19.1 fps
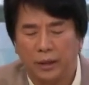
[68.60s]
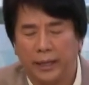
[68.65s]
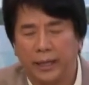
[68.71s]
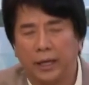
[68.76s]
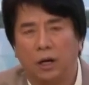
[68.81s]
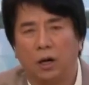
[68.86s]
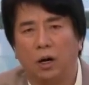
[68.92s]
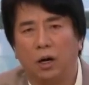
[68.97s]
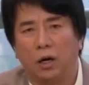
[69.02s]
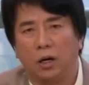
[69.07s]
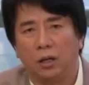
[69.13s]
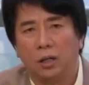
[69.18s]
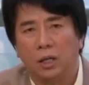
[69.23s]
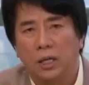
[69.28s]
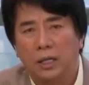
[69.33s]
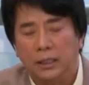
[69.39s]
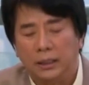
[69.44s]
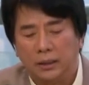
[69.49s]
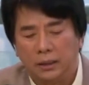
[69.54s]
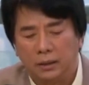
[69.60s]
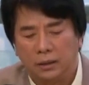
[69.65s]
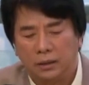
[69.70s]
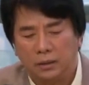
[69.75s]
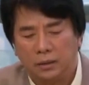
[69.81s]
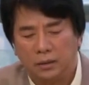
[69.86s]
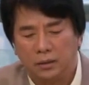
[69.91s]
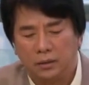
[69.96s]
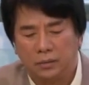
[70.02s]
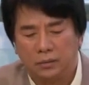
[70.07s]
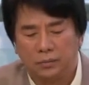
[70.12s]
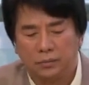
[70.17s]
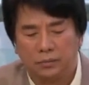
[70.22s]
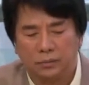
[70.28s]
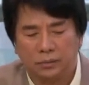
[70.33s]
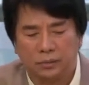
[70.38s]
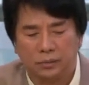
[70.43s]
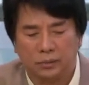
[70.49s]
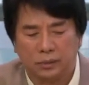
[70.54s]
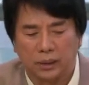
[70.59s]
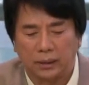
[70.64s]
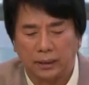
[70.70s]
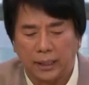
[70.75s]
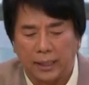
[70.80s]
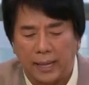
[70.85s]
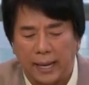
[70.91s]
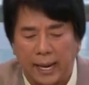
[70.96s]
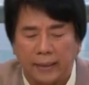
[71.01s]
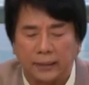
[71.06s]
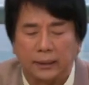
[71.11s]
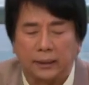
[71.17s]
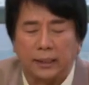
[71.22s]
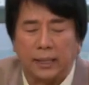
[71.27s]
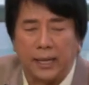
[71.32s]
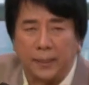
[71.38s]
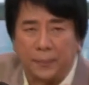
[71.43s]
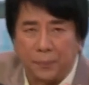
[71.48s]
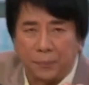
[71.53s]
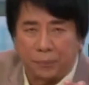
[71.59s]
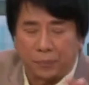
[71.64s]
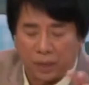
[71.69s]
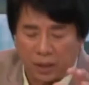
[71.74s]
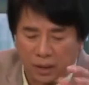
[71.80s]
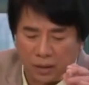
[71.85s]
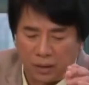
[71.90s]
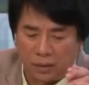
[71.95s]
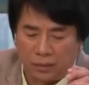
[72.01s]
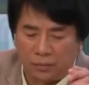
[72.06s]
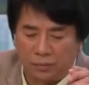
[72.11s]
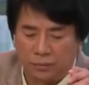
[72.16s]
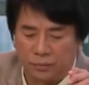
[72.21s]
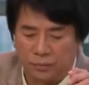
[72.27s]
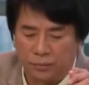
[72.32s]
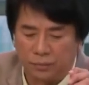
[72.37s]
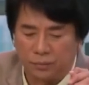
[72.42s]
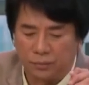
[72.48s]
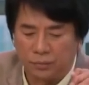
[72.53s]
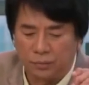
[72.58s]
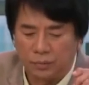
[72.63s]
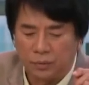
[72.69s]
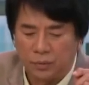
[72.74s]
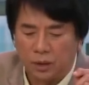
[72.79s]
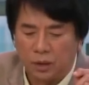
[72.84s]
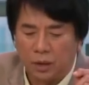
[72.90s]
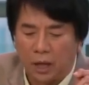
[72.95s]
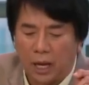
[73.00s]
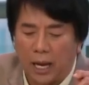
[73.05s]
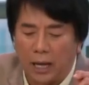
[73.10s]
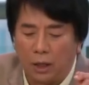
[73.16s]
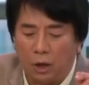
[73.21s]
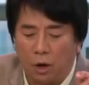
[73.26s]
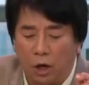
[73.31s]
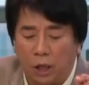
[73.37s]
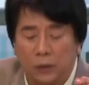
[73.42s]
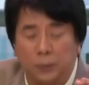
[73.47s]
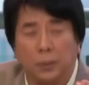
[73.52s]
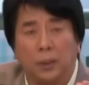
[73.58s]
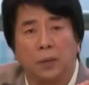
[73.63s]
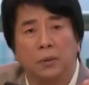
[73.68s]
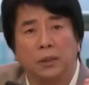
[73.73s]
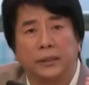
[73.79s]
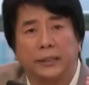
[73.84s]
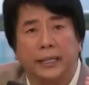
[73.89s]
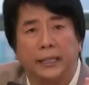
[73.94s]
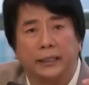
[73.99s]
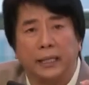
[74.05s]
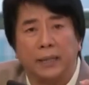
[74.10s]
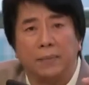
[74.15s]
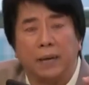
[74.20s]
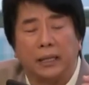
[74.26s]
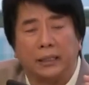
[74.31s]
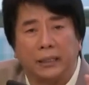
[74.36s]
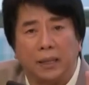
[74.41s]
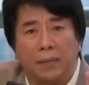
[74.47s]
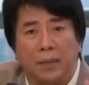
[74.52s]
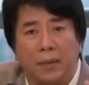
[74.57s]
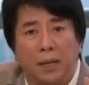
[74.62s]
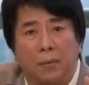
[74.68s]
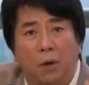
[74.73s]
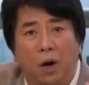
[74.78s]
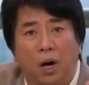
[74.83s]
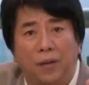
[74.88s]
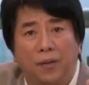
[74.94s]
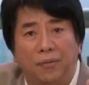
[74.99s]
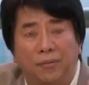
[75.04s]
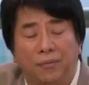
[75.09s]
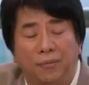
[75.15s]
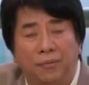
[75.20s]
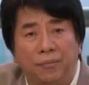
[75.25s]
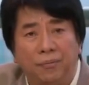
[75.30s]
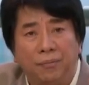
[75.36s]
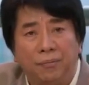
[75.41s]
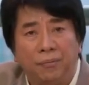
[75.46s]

Okay, oh. Sandali ah, sandali. Longos Malabon po. Ah, Longas Malabon City, mga tiga Malabon.